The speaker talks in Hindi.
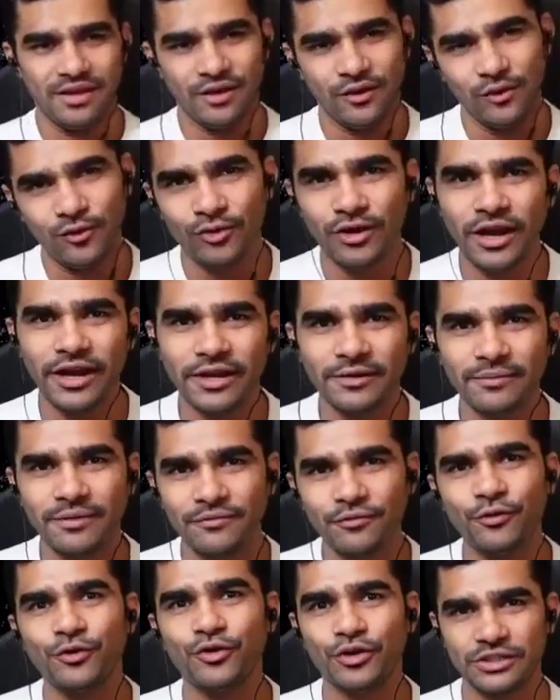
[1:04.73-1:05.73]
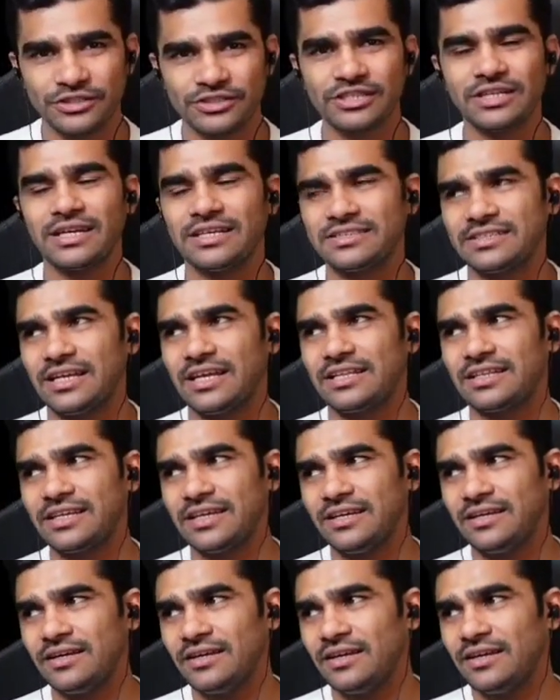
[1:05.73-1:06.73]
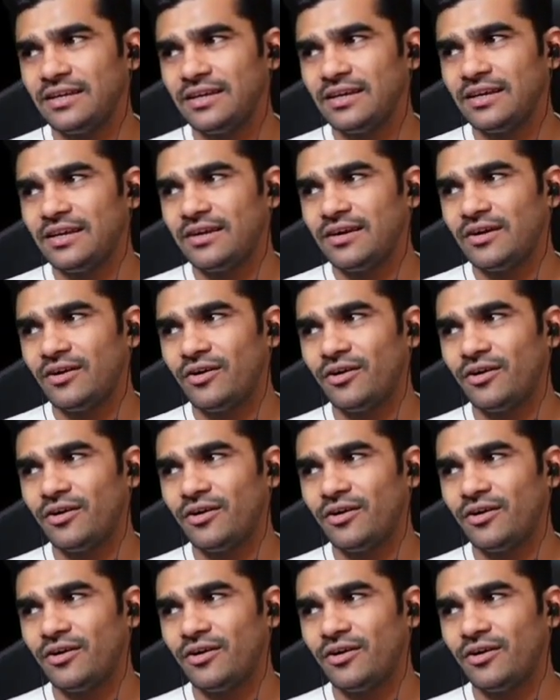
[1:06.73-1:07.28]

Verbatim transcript: लो लाइट में फ़ोटो अच्छे खासे आते हैं